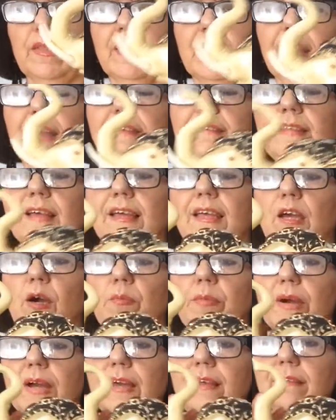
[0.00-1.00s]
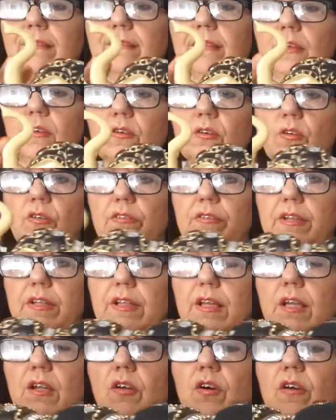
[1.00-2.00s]
Esse aqui eu paguei
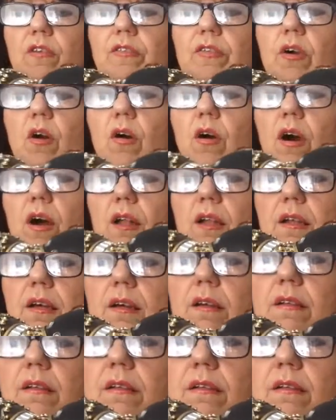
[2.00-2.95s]
5,99. Olha.